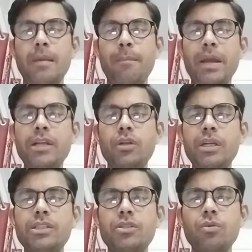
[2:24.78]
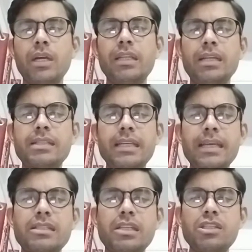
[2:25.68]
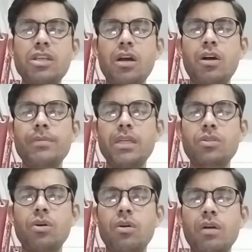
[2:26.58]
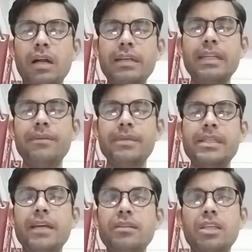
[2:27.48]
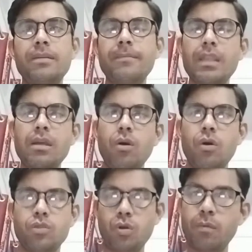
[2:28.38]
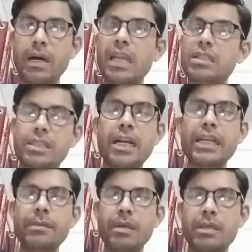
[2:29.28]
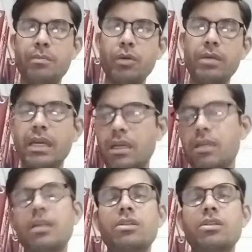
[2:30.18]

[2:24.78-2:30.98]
पेंटोइंट्स टुगेदर सिंग स्टेंजा ऑफ द सॉन्ग आंटी विजयंती और जो बालक स्टार्टिंग में जब कोई एक